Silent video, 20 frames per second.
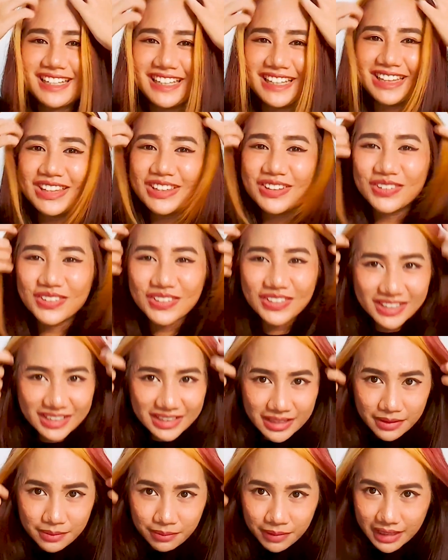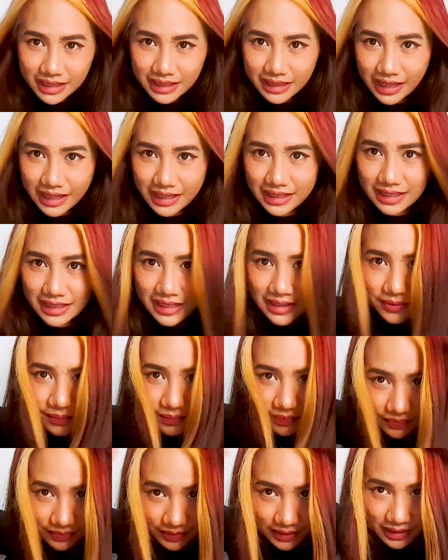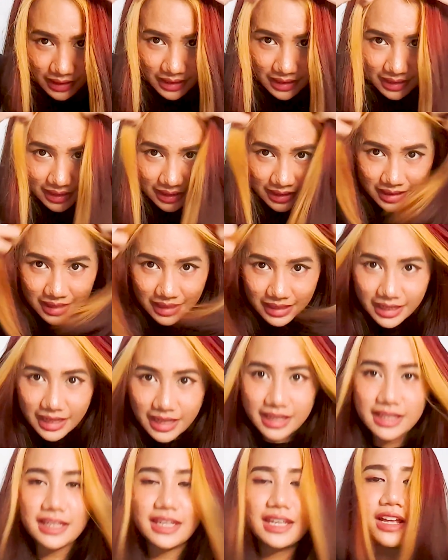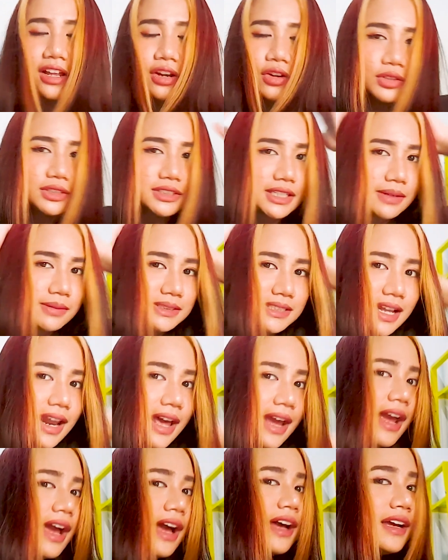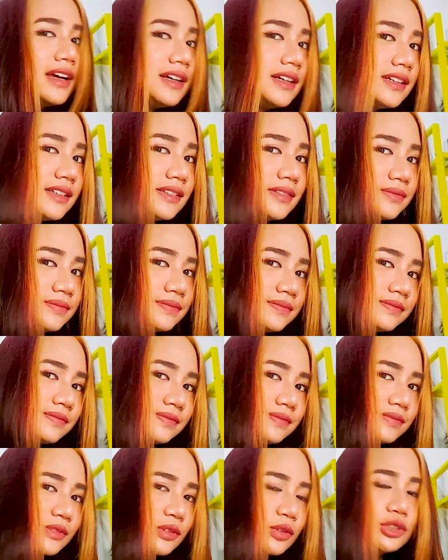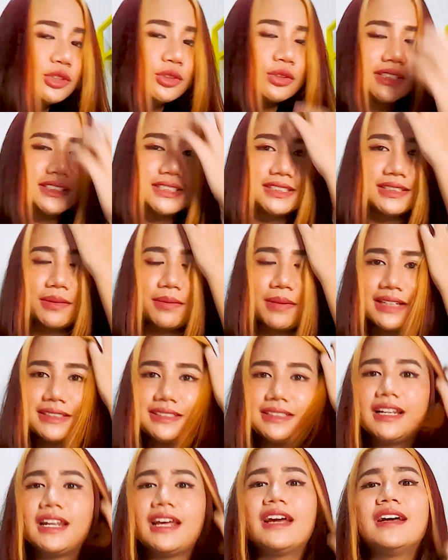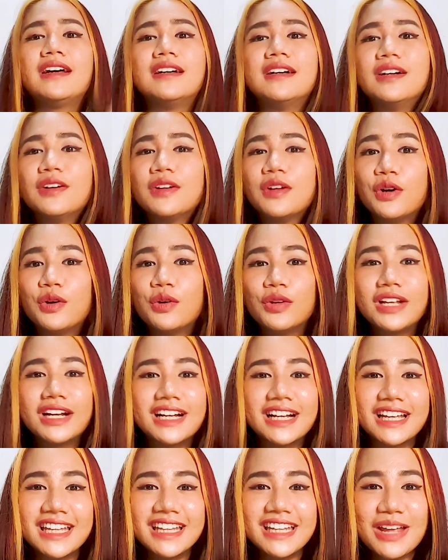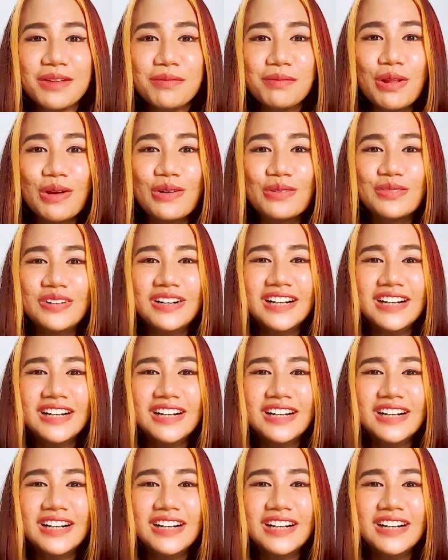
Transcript: gitu balikin lagi jadi kayak gini kalau gue sih nggak masalah ya gue suka sih sama hasilnya udah kekinian belum